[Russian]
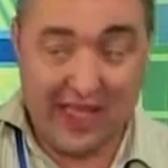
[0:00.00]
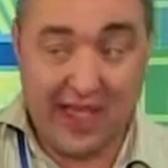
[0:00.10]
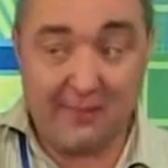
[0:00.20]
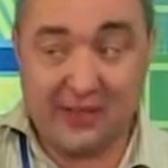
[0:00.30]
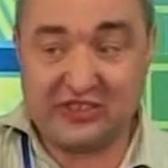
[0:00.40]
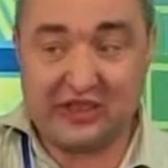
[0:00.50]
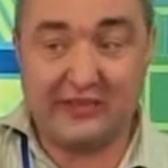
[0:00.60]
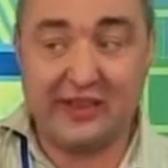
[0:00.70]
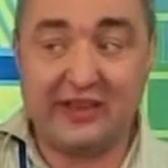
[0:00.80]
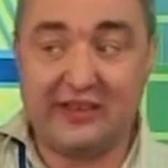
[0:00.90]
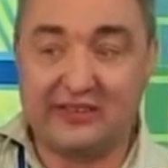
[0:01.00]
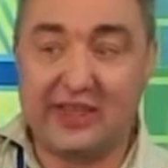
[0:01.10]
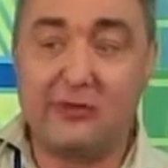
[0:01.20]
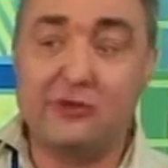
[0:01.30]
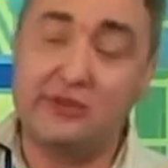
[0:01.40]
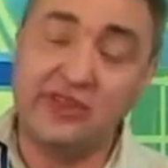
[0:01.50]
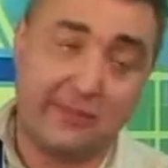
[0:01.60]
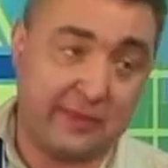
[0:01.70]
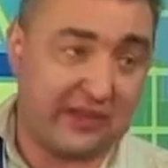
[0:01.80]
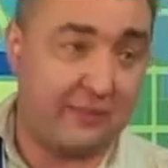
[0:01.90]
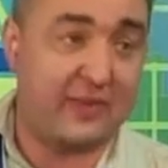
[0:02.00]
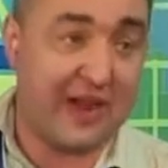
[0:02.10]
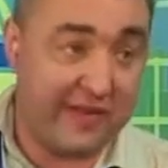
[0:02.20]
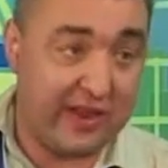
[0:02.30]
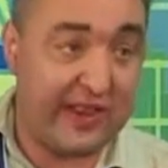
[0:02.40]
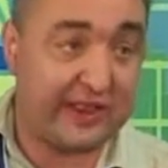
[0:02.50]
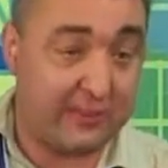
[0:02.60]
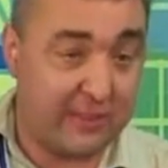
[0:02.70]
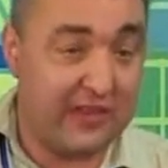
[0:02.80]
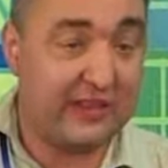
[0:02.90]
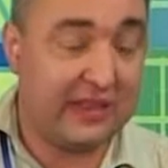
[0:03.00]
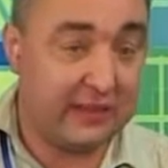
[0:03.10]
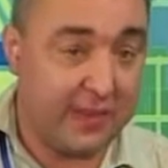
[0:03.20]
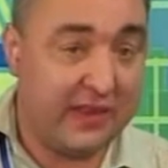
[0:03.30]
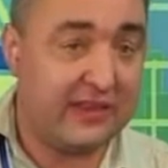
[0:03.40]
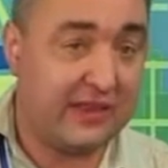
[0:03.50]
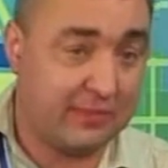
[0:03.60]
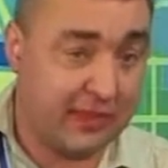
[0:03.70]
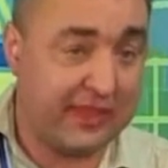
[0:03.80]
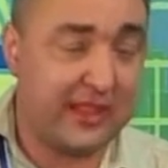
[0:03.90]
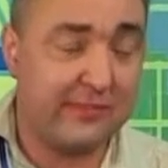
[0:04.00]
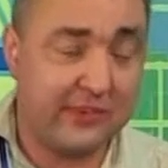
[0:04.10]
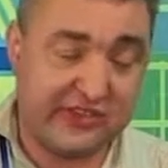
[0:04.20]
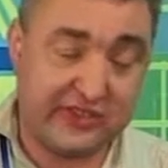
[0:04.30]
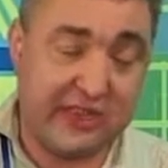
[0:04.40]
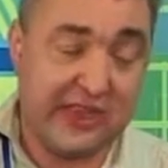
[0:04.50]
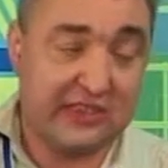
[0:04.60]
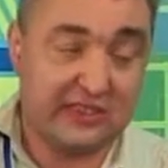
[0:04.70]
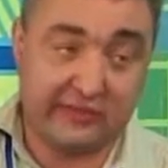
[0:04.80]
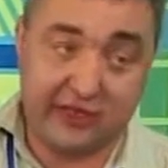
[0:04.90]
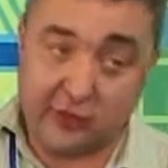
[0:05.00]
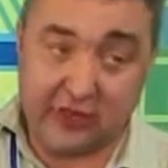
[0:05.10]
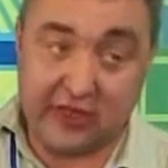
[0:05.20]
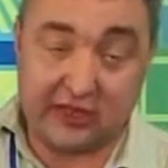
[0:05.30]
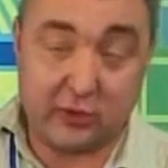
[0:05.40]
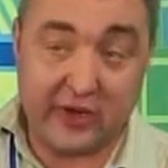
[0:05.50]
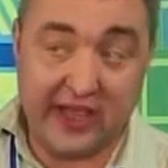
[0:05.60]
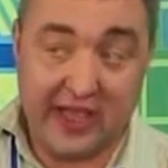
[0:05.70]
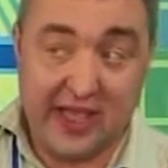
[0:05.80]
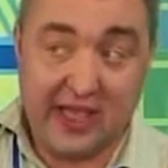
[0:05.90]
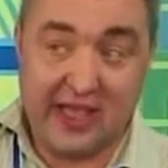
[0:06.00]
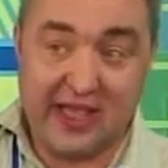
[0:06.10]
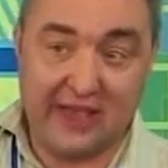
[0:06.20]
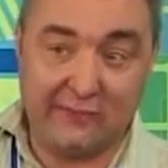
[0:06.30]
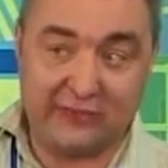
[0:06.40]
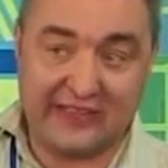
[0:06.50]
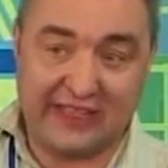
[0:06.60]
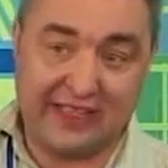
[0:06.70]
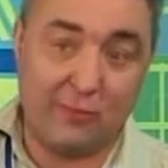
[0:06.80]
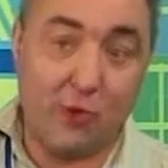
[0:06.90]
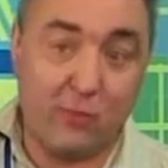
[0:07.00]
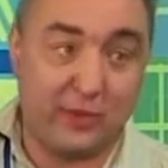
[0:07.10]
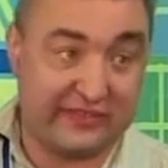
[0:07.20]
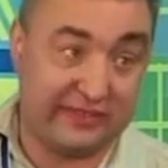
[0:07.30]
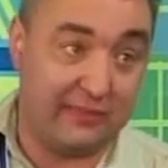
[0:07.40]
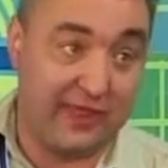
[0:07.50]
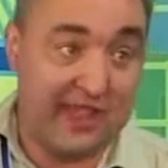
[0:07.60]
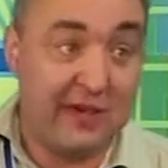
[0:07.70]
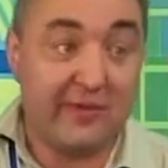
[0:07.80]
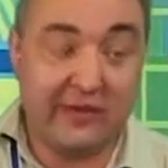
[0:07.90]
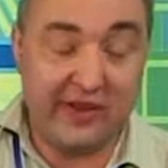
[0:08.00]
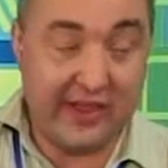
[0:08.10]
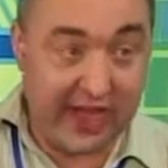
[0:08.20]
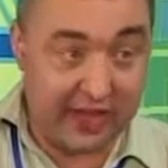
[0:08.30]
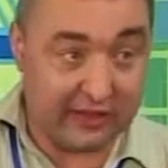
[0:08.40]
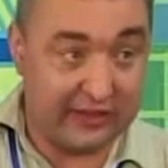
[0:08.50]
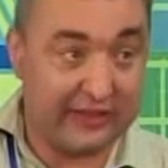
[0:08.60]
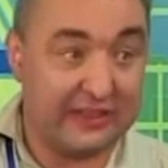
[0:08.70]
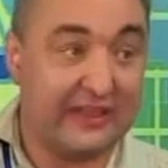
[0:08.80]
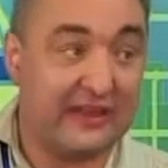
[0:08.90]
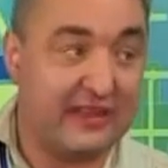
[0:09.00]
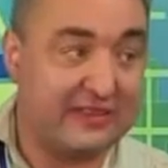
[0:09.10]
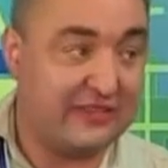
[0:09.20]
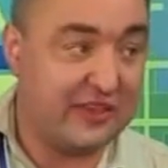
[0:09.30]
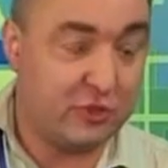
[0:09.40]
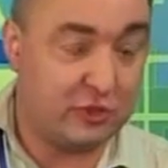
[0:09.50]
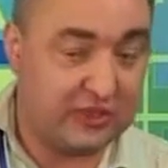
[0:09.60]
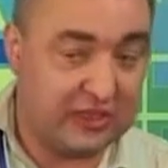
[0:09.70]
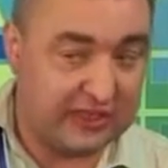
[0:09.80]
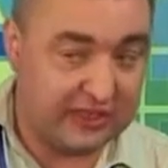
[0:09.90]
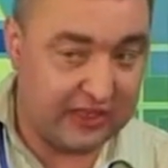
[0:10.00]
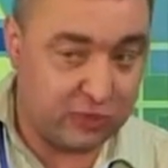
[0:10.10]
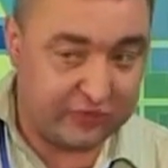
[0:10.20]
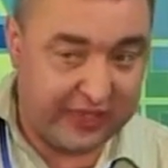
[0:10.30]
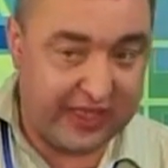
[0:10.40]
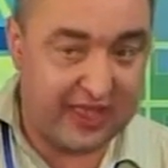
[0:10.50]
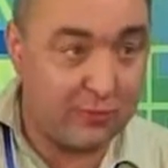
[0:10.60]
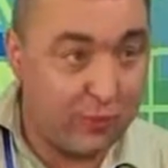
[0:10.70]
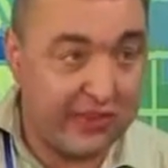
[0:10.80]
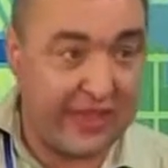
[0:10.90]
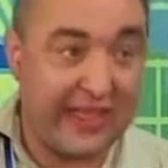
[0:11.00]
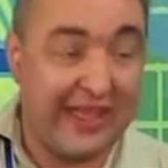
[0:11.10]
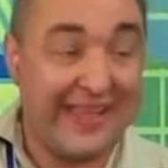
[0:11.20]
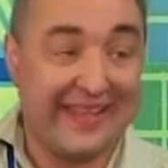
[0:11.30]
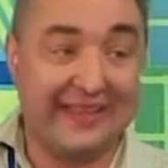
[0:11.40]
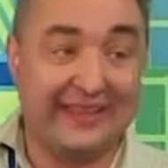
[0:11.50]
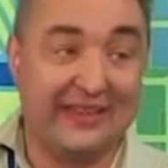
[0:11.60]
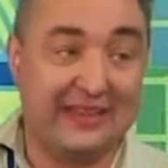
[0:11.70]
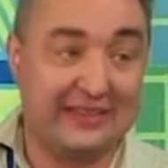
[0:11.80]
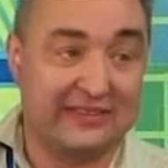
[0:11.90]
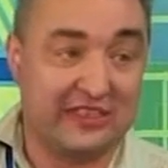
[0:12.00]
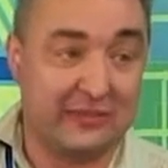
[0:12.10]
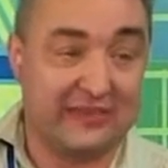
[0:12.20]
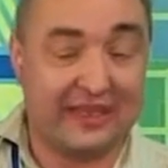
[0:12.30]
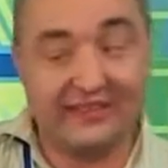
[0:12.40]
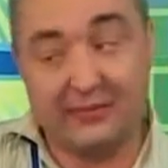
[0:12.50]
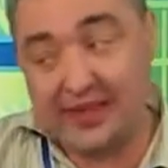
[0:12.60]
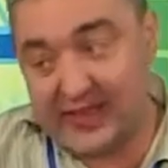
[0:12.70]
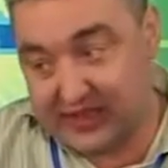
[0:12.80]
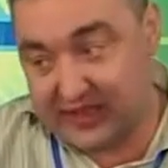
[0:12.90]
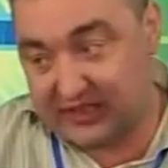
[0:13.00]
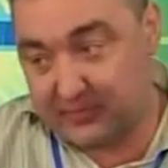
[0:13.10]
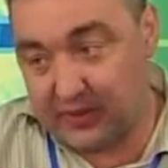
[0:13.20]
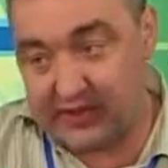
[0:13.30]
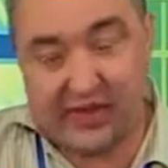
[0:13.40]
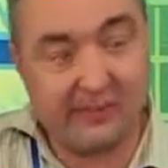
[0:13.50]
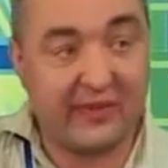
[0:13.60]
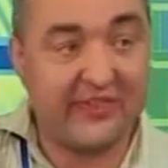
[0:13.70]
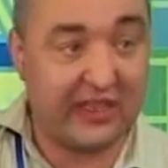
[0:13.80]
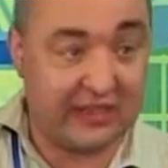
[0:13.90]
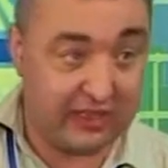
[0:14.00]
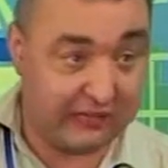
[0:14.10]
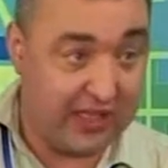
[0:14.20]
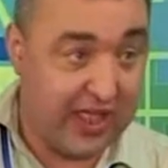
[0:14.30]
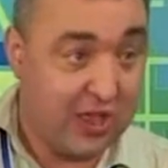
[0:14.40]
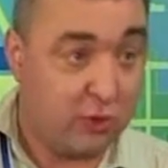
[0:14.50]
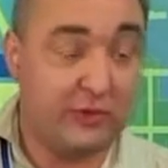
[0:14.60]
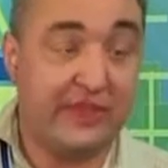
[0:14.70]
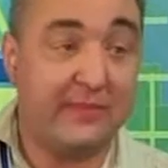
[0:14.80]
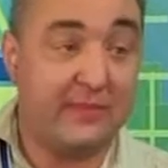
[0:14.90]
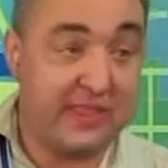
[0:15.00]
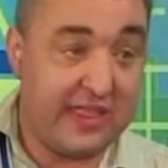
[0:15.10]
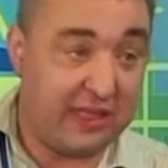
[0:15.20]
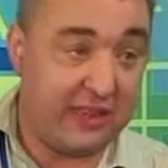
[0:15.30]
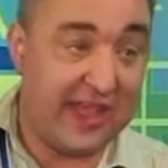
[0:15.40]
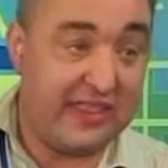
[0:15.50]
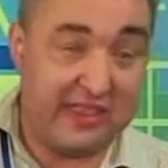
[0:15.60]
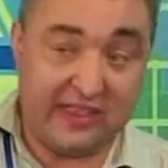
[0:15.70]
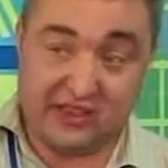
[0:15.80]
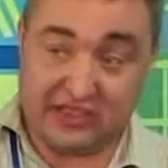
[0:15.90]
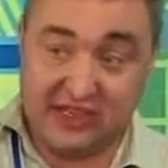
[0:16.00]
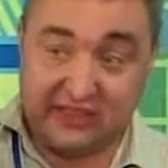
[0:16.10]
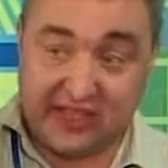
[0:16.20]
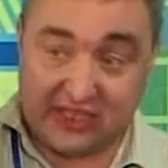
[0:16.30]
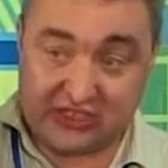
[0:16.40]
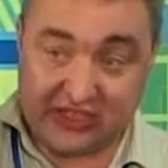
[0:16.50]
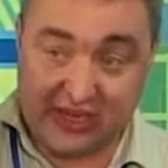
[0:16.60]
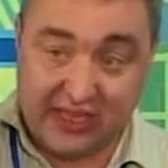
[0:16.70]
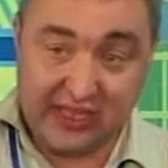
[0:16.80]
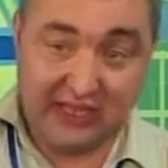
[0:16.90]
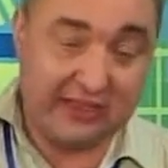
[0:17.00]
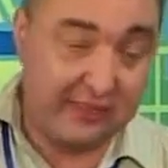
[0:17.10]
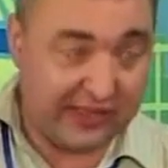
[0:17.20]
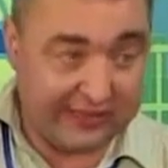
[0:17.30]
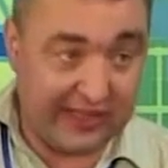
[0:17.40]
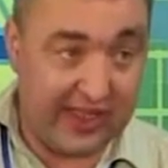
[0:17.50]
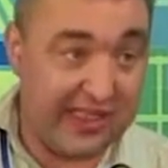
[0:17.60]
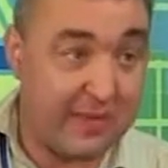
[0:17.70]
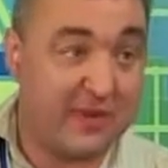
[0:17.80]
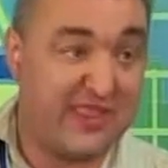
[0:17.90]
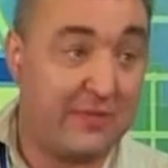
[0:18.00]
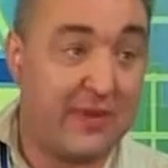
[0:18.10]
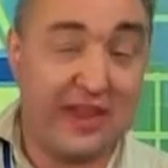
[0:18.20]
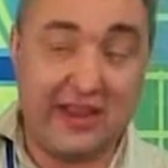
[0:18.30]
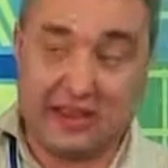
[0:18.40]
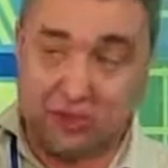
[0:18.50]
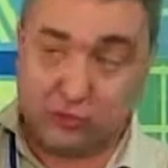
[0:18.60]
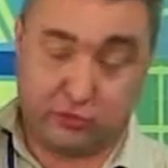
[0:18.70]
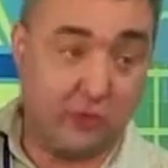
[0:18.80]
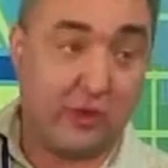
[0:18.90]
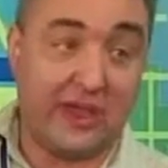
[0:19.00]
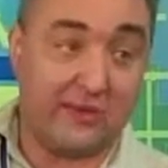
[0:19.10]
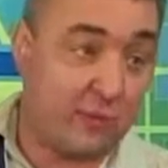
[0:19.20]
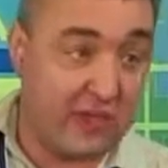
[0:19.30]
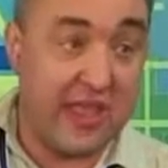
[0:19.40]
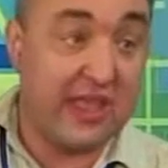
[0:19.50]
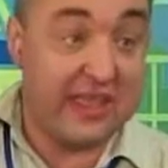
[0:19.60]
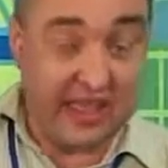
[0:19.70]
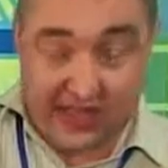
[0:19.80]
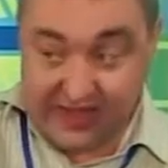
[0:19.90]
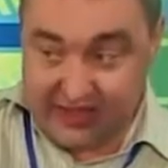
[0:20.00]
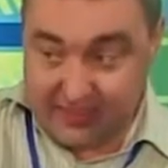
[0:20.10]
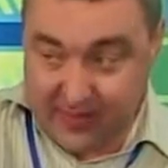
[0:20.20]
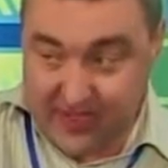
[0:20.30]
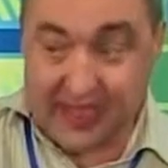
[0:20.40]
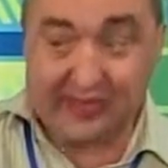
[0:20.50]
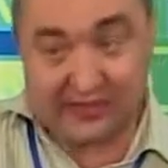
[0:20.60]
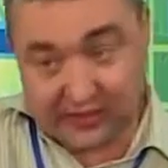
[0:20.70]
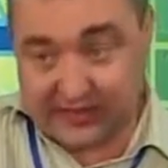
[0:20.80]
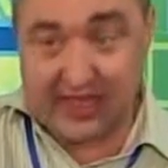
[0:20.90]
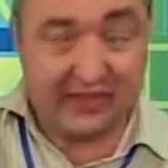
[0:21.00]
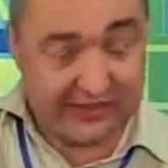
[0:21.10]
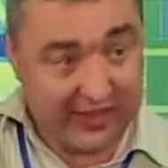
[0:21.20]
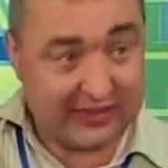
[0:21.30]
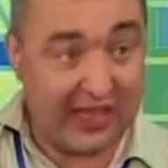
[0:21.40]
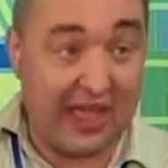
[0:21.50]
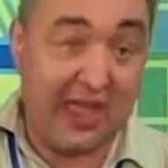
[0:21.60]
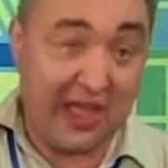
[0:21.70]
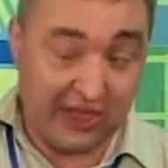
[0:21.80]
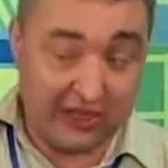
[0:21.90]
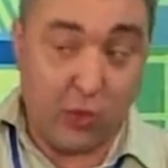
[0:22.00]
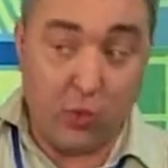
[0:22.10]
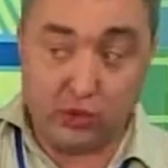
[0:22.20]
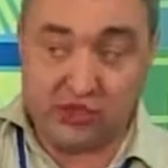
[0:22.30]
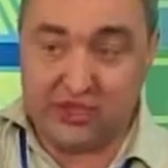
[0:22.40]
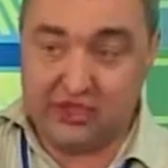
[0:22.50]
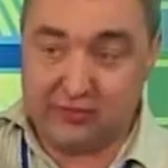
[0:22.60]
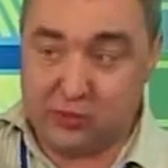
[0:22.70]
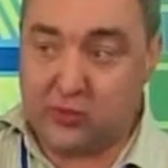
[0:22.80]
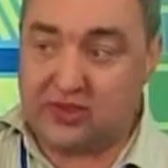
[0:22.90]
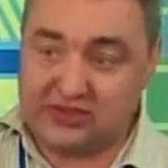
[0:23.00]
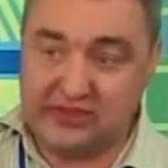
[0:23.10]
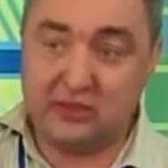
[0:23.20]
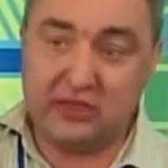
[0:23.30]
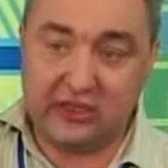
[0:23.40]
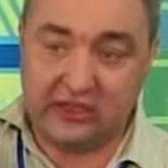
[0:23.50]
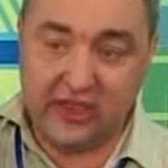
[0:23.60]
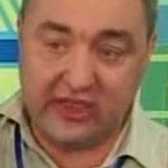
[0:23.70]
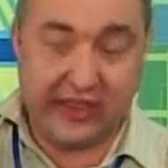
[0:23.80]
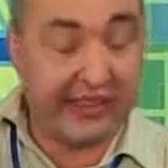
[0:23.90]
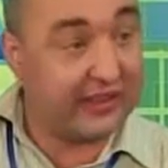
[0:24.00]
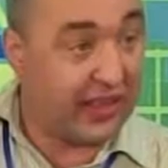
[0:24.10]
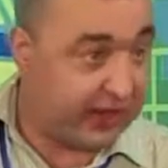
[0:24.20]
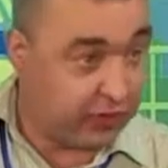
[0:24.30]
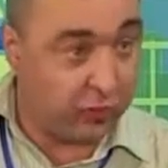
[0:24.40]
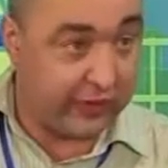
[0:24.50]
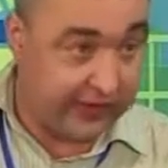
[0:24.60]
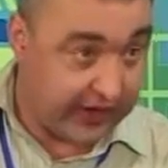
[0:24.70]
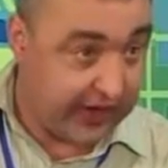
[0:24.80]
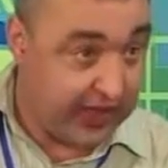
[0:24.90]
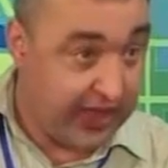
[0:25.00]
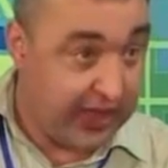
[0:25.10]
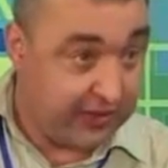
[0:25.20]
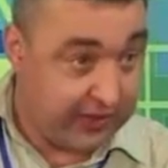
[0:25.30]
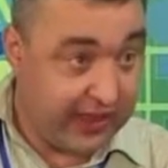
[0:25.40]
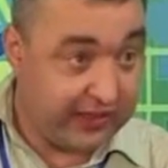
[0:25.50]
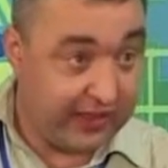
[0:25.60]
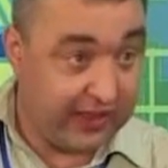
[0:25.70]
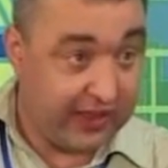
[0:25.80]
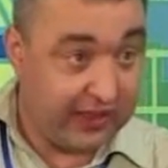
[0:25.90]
Опять же, говори, разговор идет не об этом. Правильно, это полити, политика была Геннадия Дмитриевича Заволокина, который э, вот таким образом – привлекал к развитию э, русской гармонии, э, скажем так, самодеятельных исполнителей и профессионалов. Он их объединял. Они шли дальше на места, они поднимали русскую гармонь и понятие «золотая десятка», она очень много сделала на региональных уровнях. Понимаете?